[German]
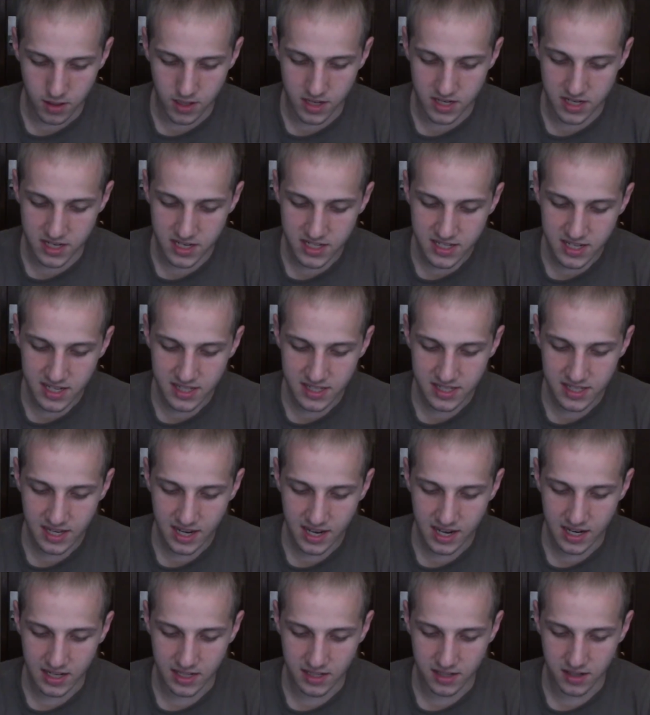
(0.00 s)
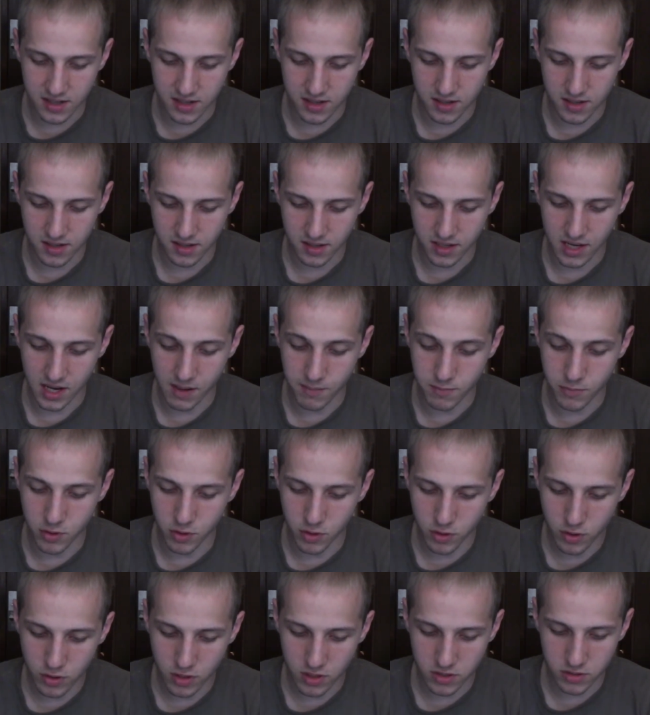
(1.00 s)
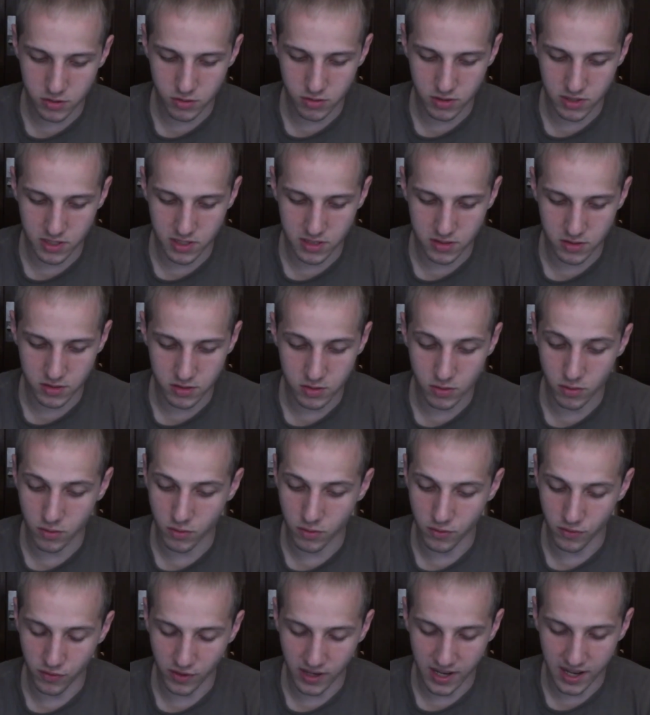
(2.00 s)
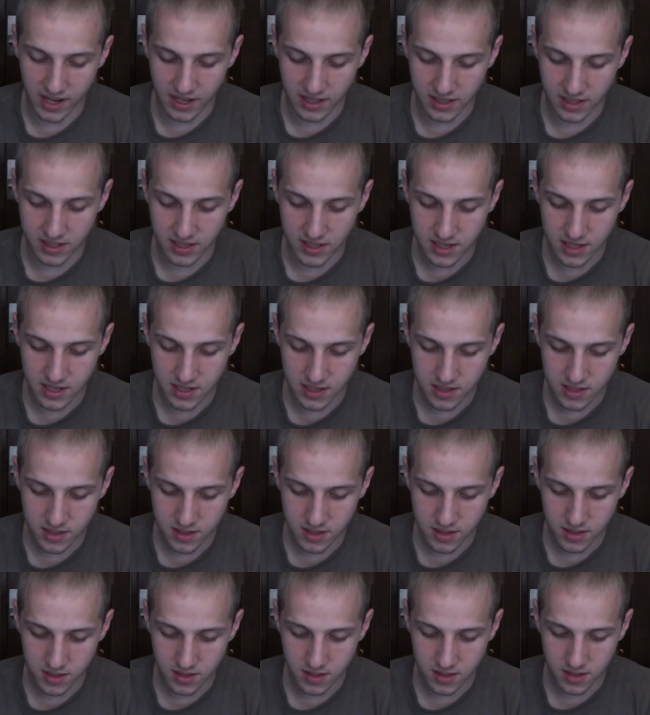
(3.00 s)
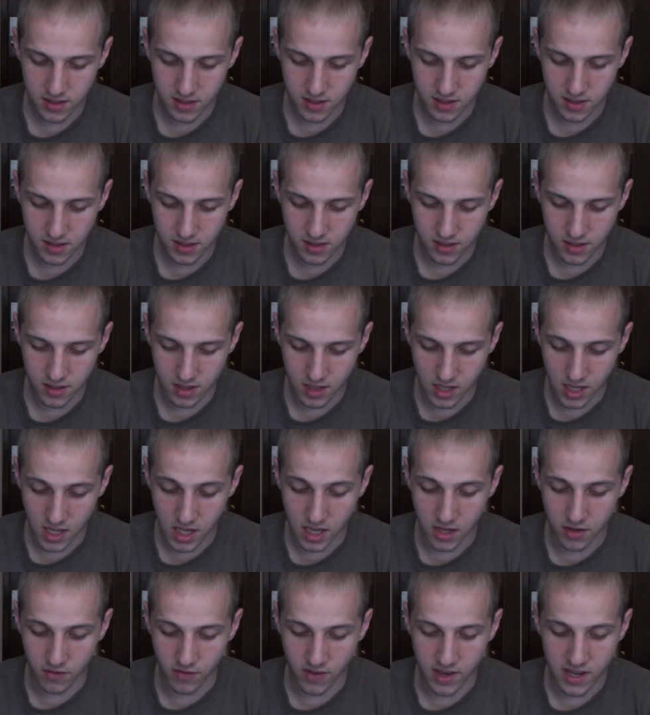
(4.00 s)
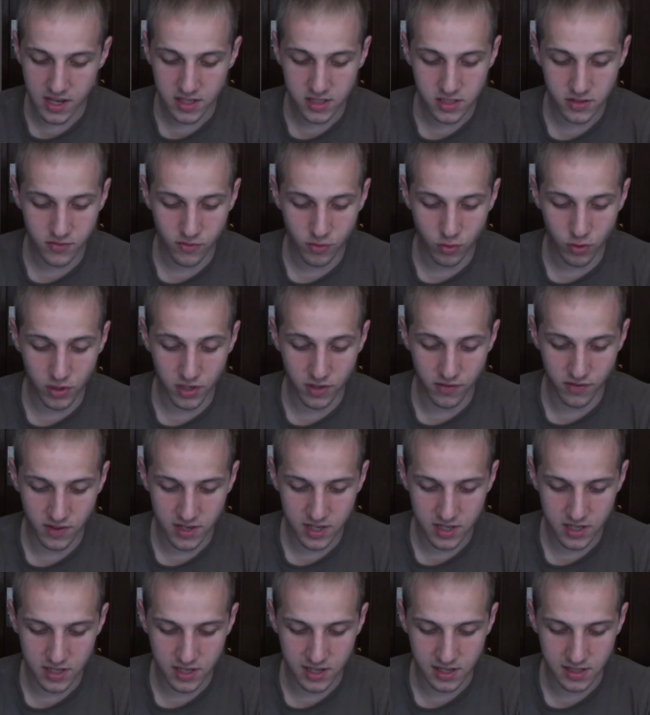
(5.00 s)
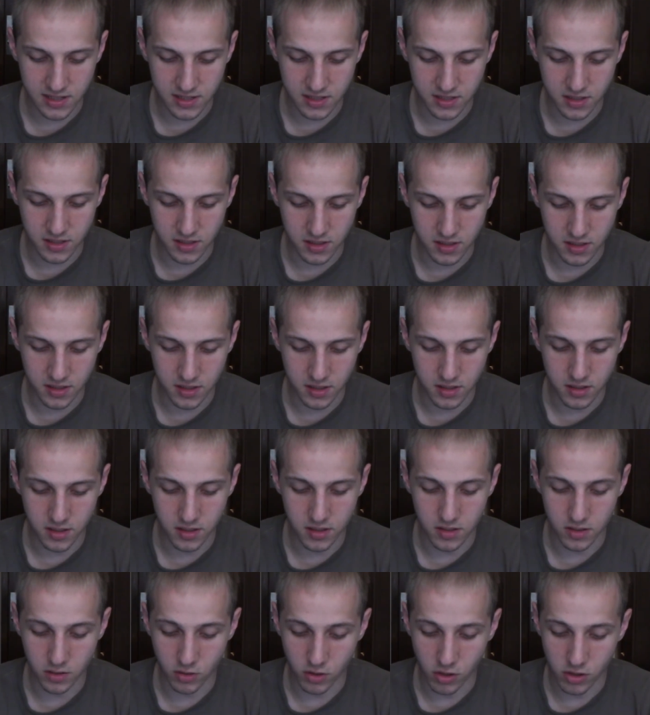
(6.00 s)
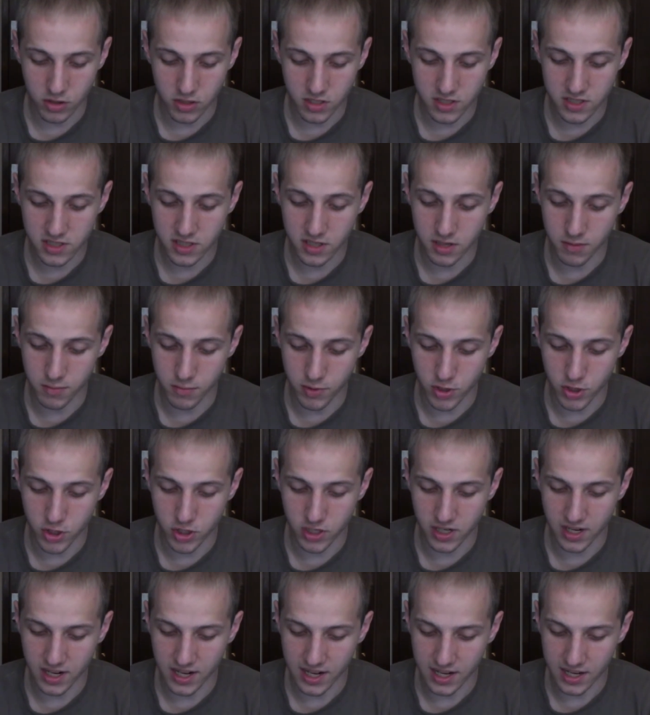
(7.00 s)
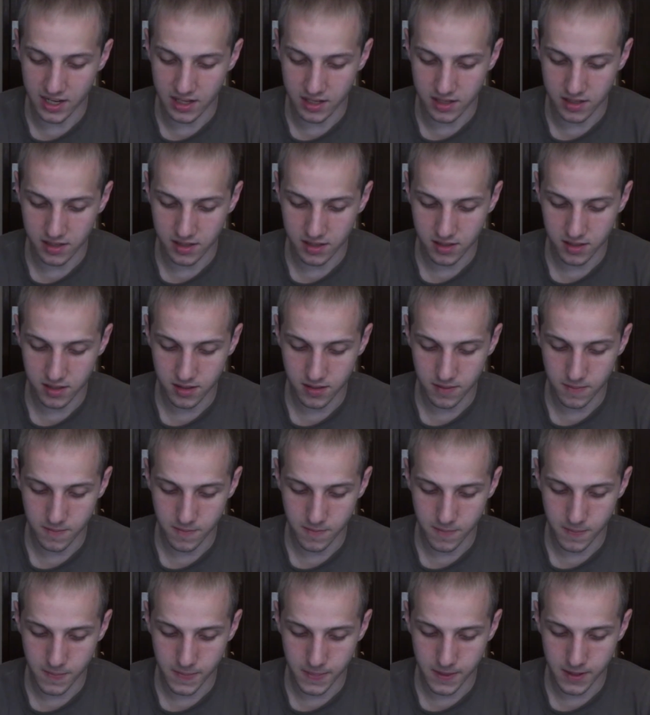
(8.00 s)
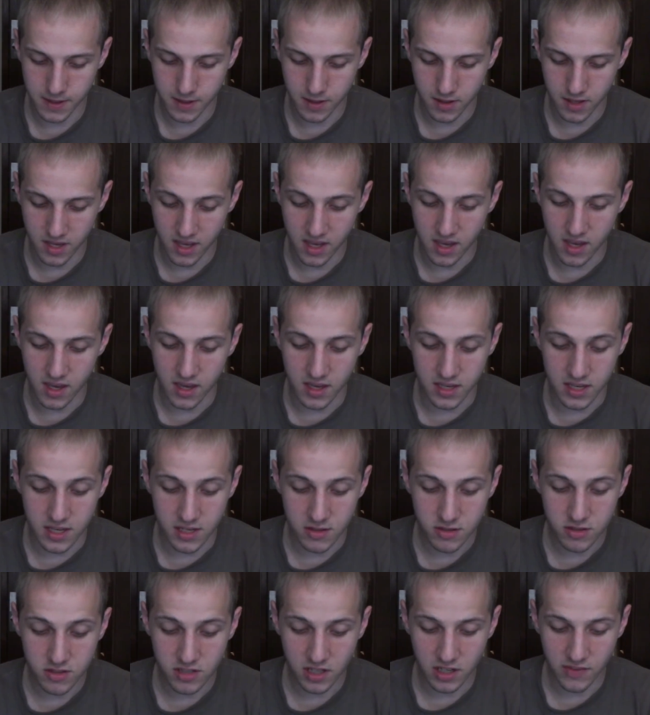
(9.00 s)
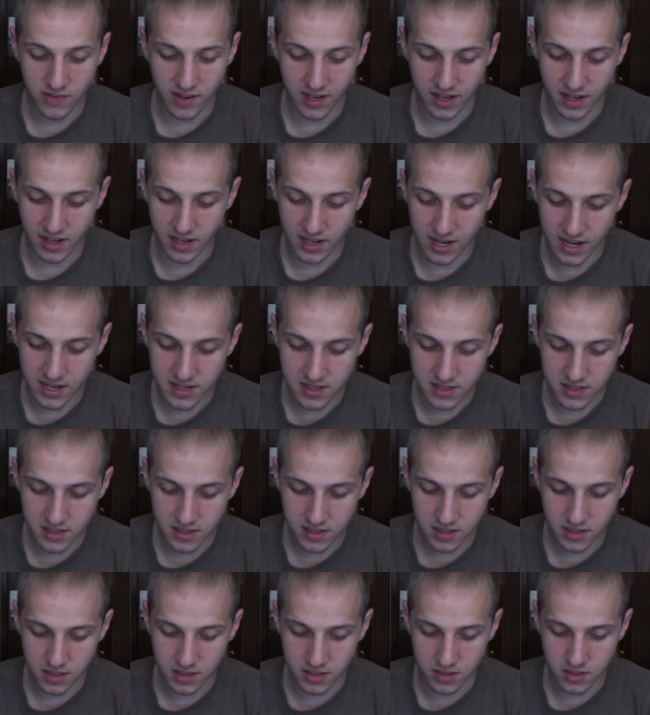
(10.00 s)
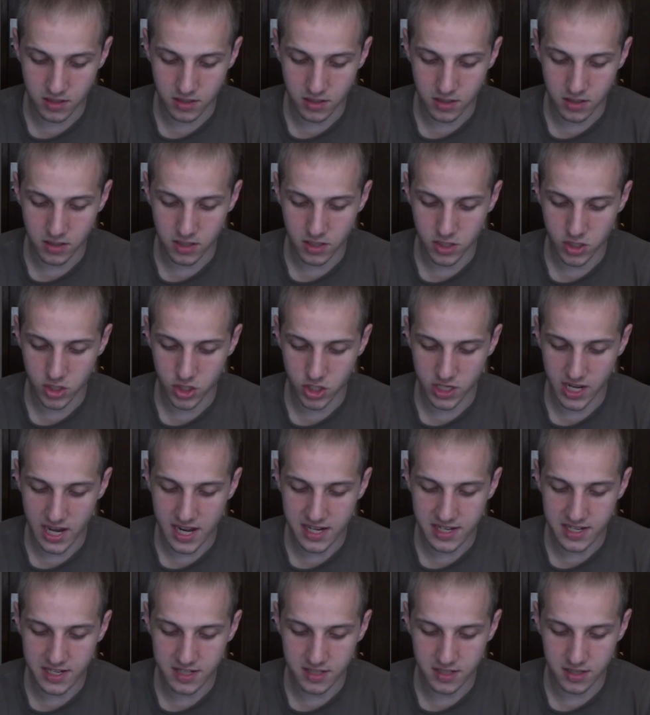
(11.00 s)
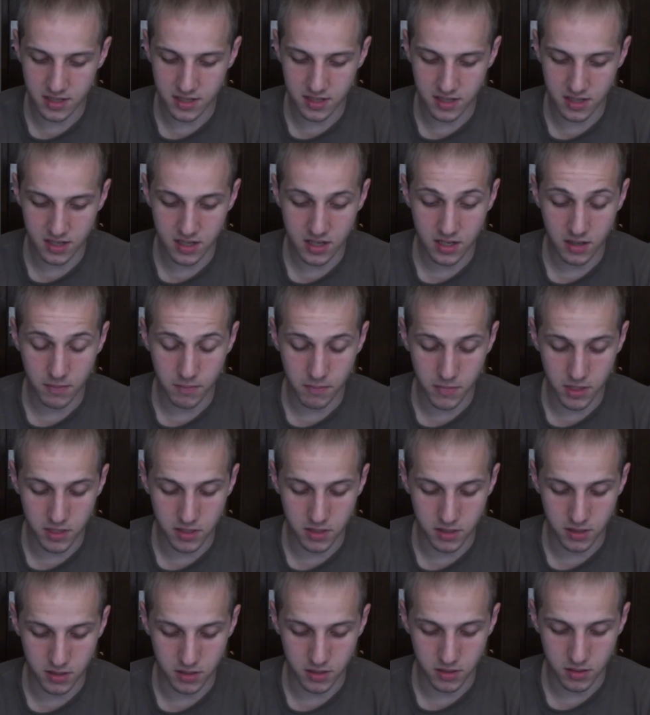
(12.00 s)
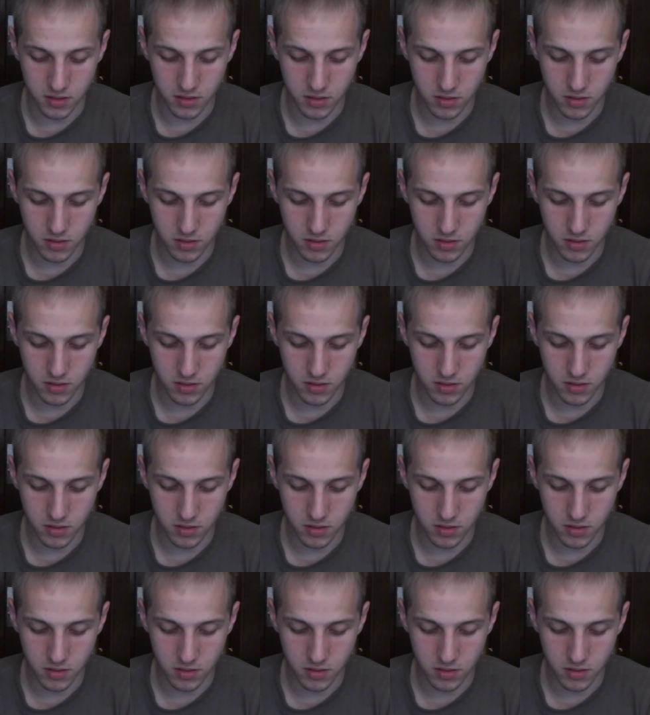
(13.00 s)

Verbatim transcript: In dieser Zeit kamen die Jünger zu Jesus und fragten ihn, Wer ist wohl der Wichtigste in Gottes himmlischen Reich? Jesus rief ein kleines Kind, stellte es in ihre Mitte.